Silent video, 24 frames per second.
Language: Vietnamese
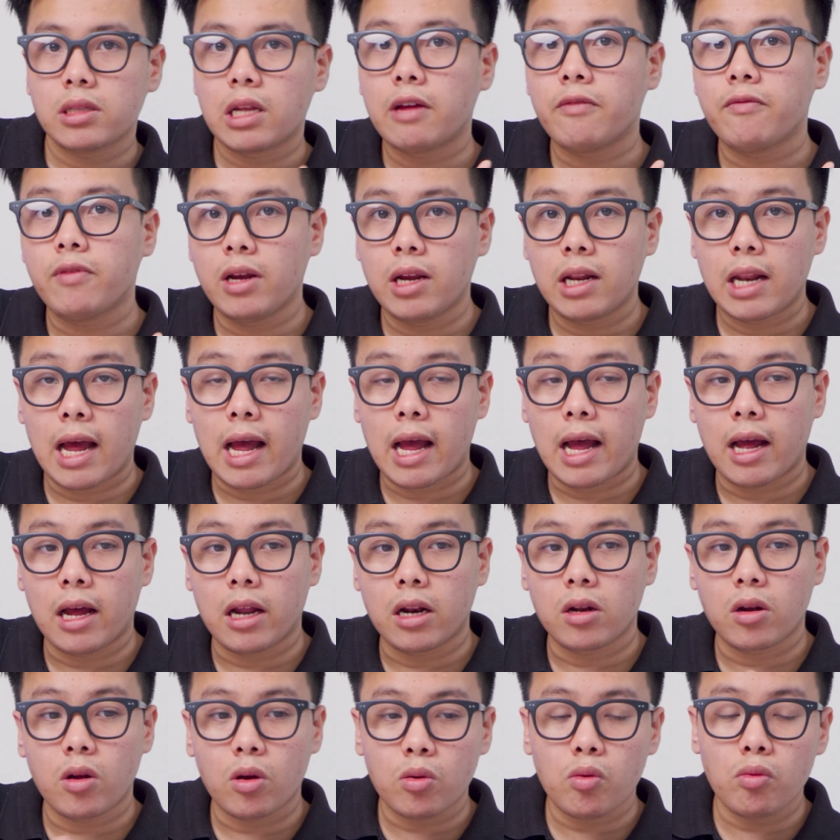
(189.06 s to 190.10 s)
tại vì
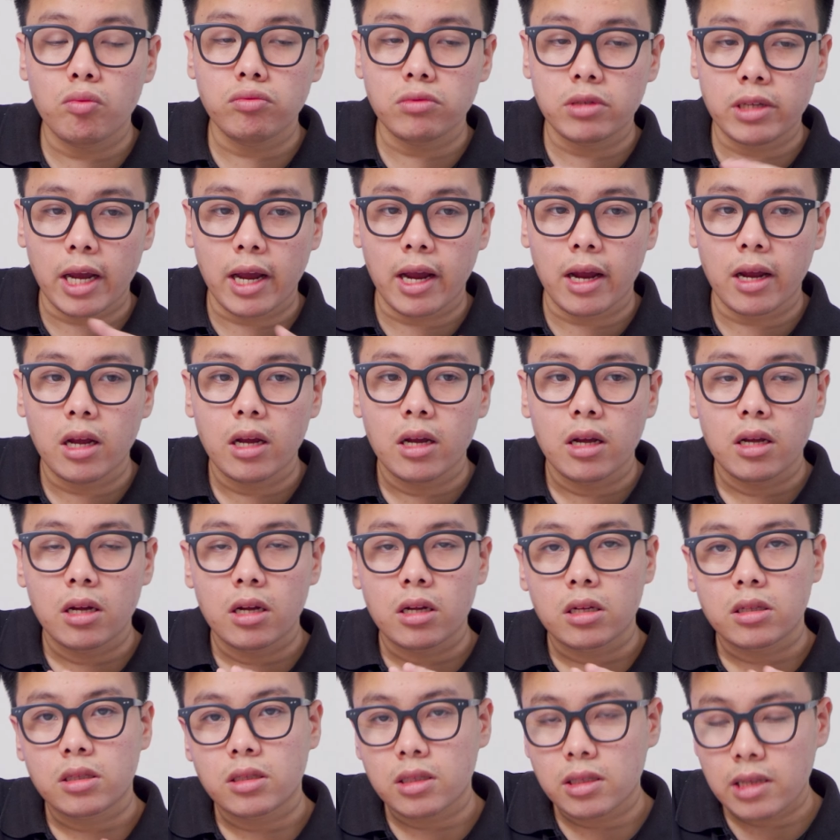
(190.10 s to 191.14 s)
là nó cũng sẽ
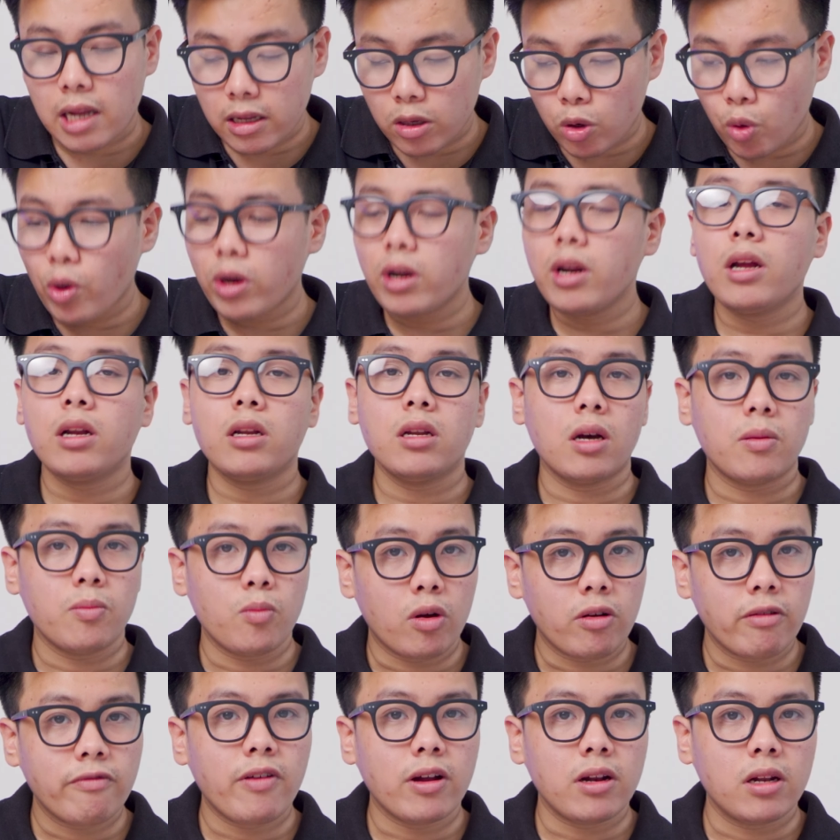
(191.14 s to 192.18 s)
quyết định được
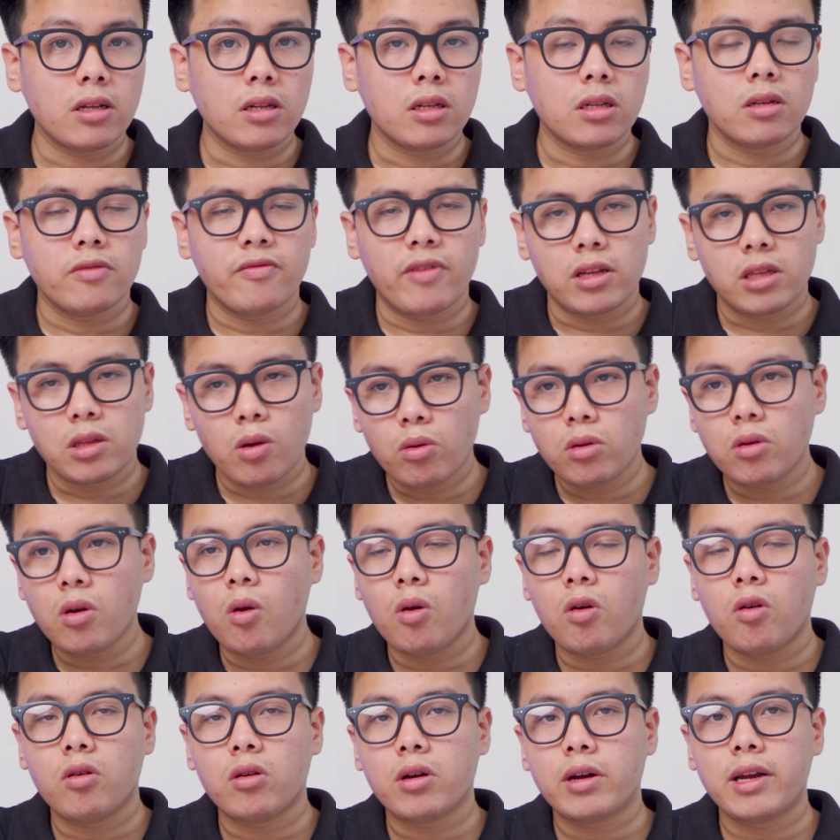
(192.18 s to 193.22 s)
một cái phần về tốc
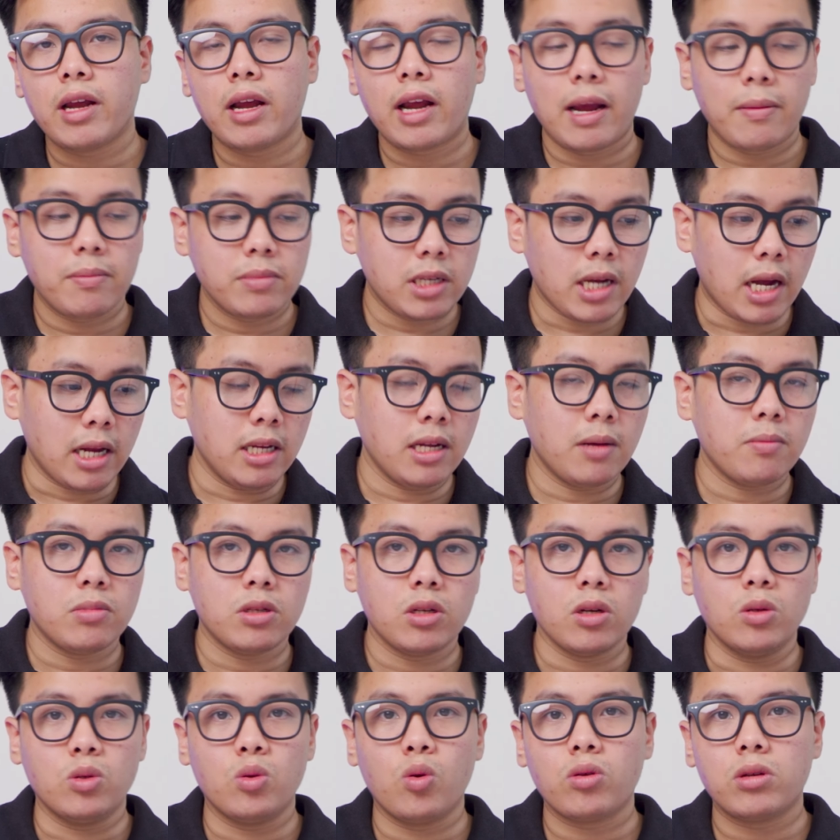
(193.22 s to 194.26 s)
độ khi anh em trải nghiệm
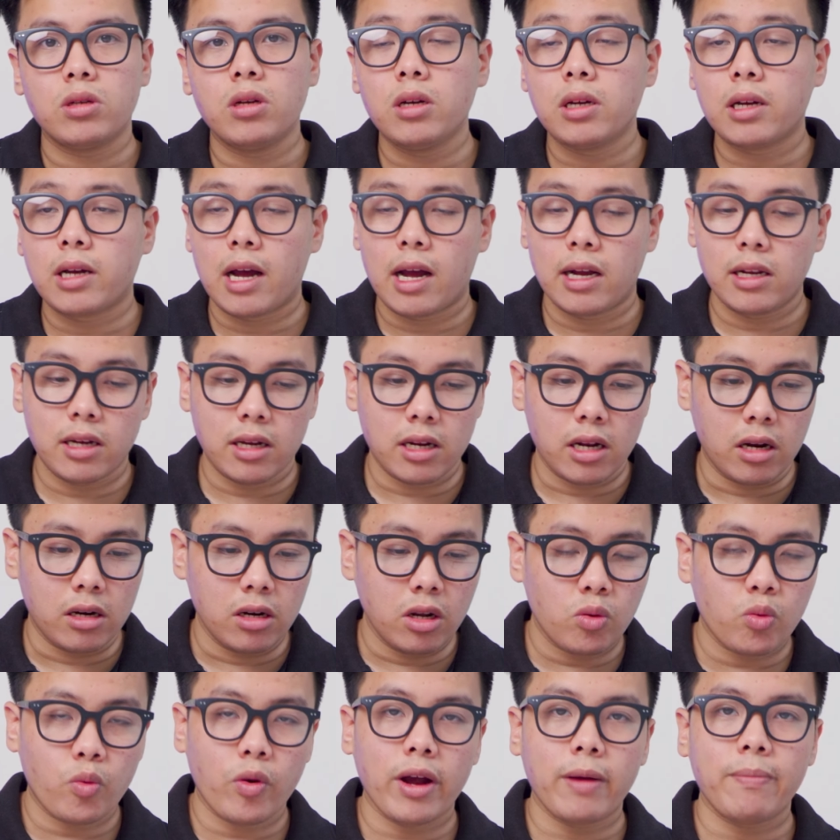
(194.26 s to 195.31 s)
sử dụng những cái như là
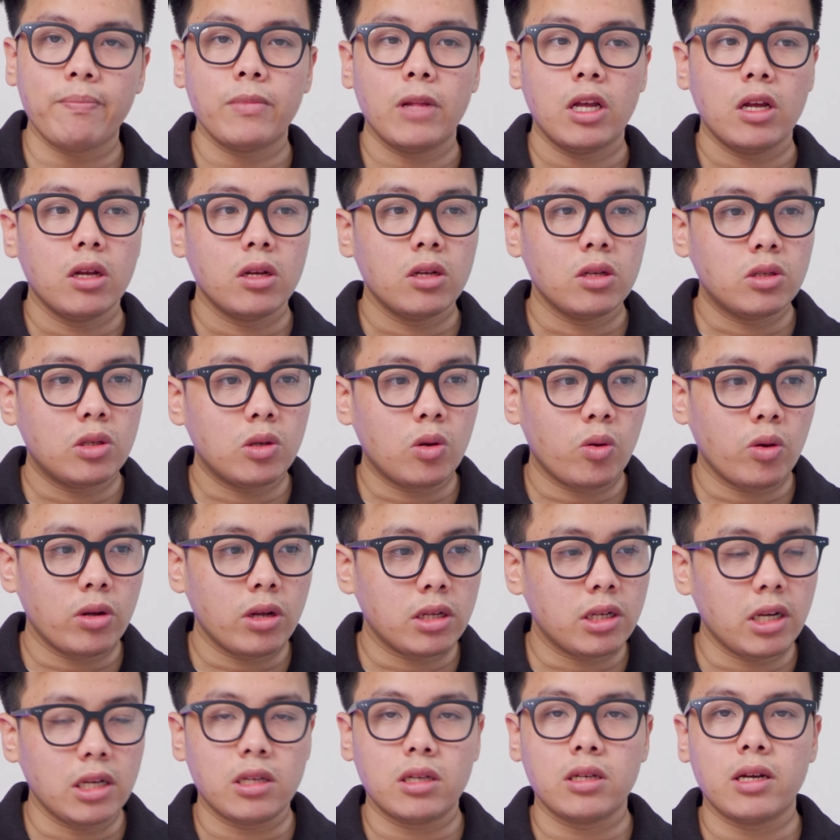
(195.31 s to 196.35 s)
lướt web
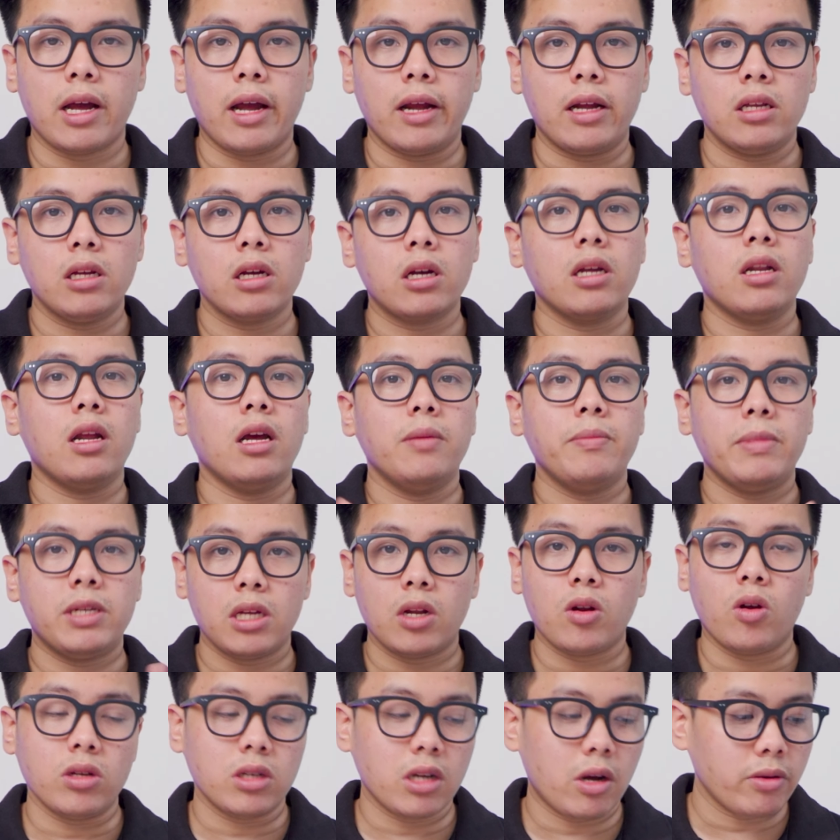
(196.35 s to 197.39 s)
rồi chỉnh sửa ảnh nhưng cái đấy mình
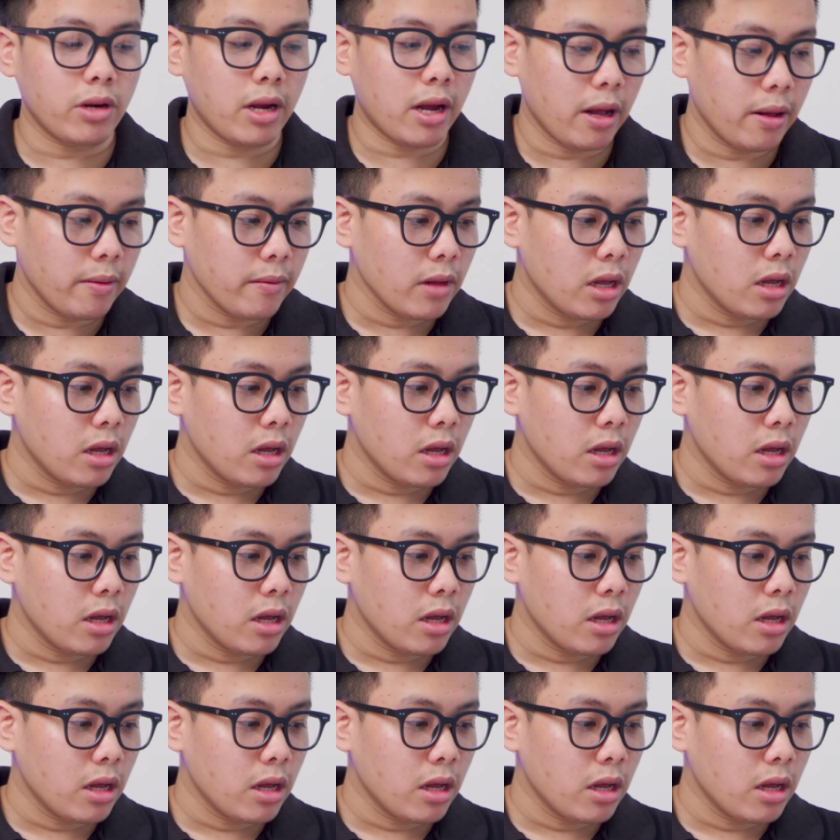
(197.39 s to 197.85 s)
sẽ nói sau nhé